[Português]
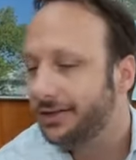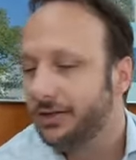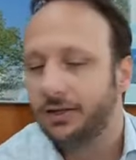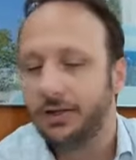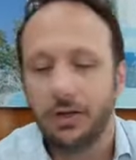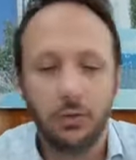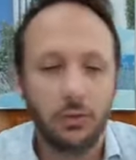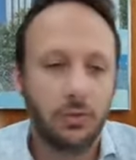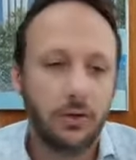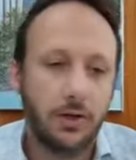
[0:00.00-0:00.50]

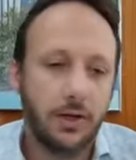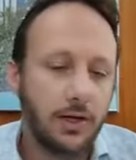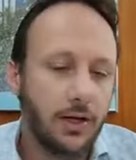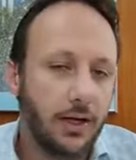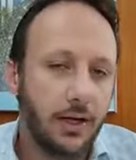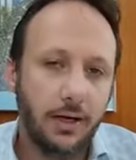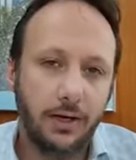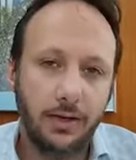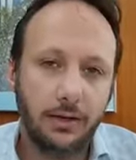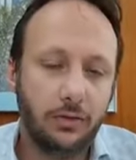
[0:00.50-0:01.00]
Então,
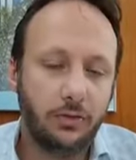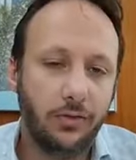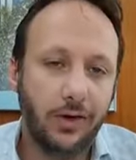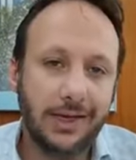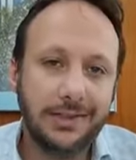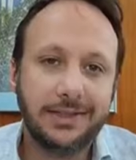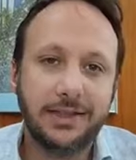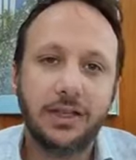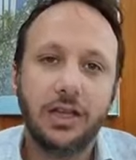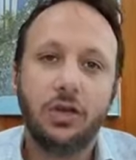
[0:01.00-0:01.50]
eh, tu
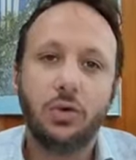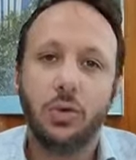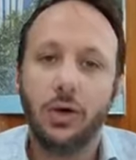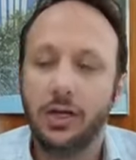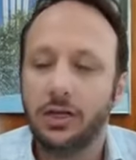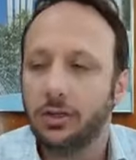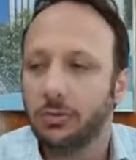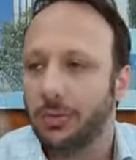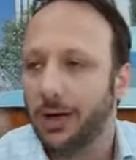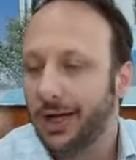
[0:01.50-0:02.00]
vai se
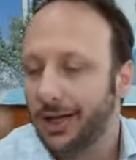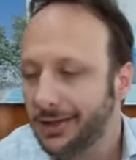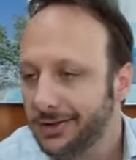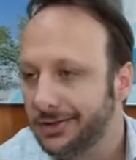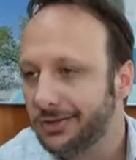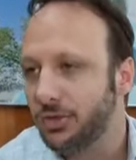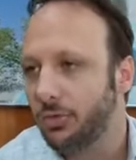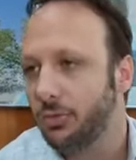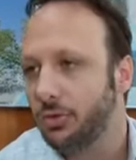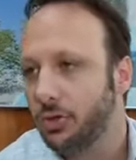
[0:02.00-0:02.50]
adequando,
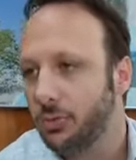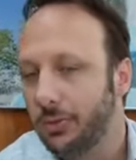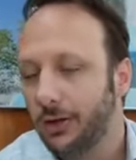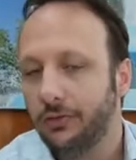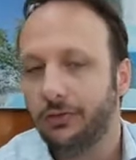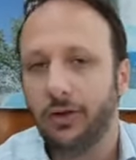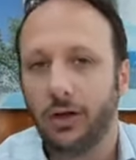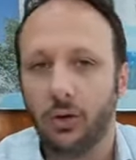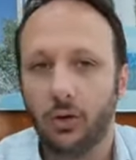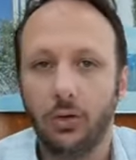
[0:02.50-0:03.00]
mas, como tu
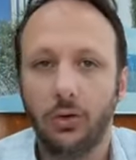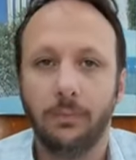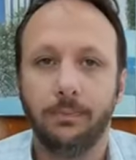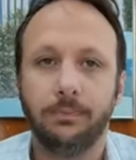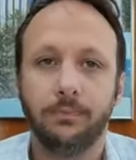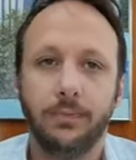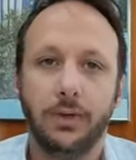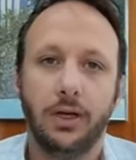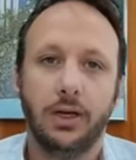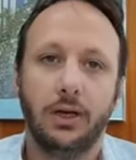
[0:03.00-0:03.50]
bem
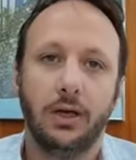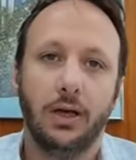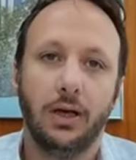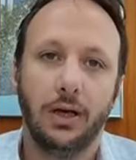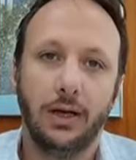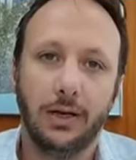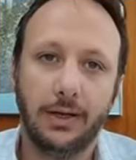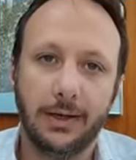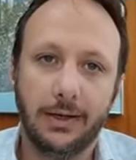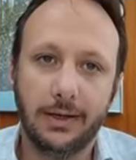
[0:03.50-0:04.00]
falou,
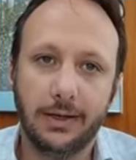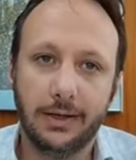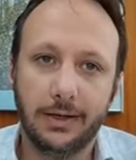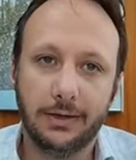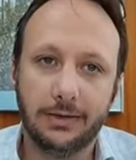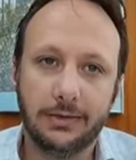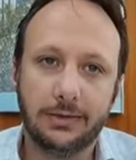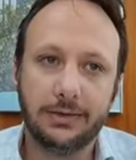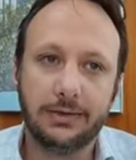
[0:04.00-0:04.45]
uh,